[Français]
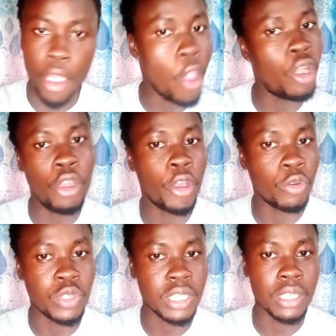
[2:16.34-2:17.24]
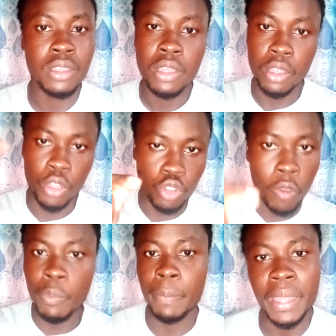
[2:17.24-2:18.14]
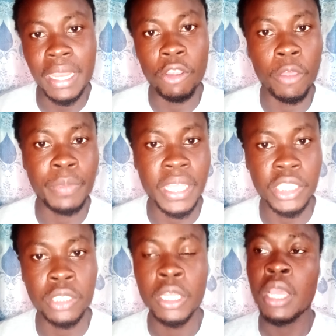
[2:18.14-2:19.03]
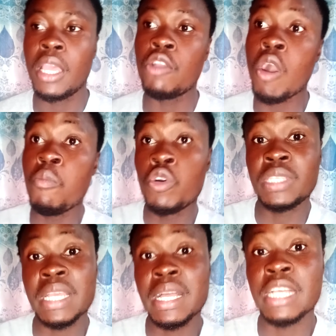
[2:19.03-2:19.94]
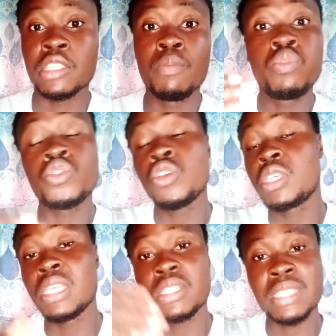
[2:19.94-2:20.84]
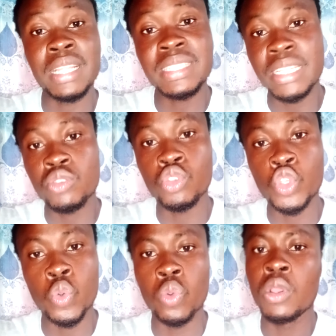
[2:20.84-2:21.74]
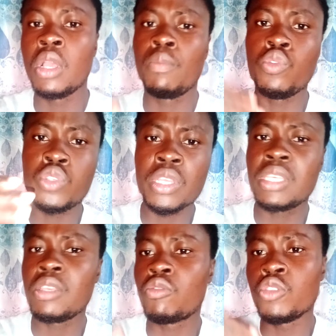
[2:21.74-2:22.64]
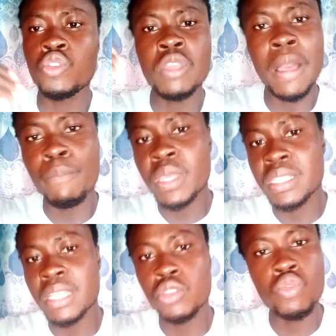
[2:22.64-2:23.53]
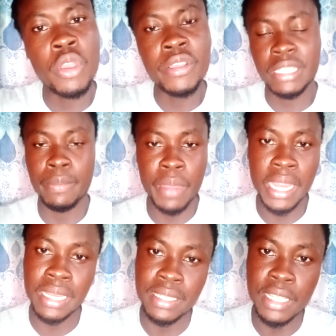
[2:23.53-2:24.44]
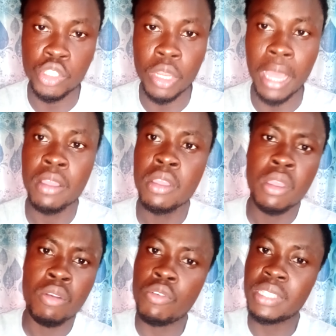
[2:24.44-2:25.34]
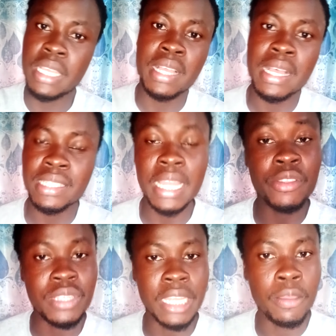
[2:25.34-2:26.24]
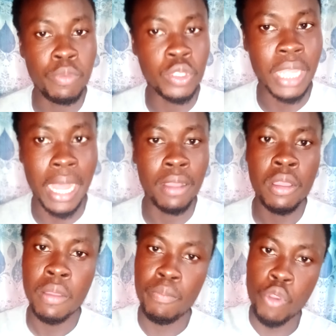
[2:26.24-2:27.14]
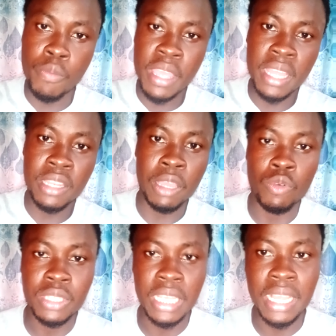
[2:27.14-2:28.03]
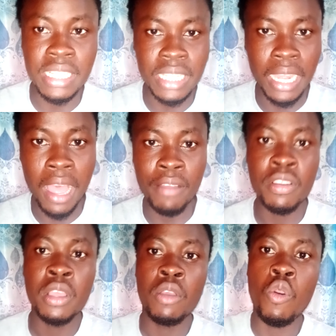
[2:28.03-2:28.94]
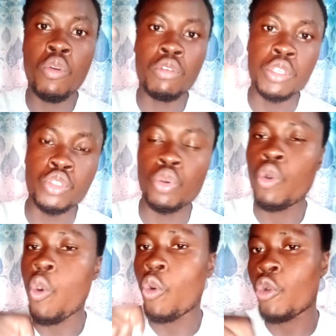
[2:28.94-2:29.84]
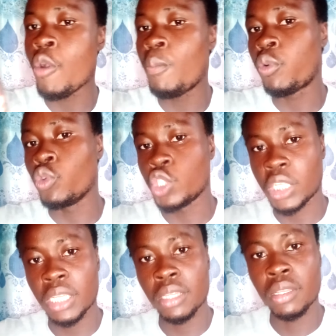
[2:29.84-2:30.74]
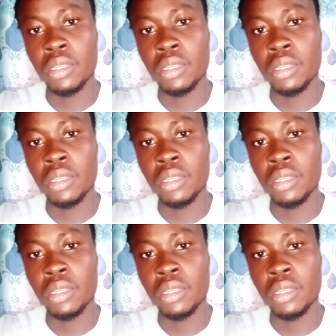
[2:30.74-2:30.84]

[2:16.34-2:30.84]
Un leurre aussi ne tombez pas dans le piège. Et comme conséquence, pour ceux qui s'entêtent toujours, pour ceux qui continuent à miser tous leurs épargnes dans ces jeux-là, conséquence quelques années plus tard, première des conséquences graves, ils n'auront aucun projet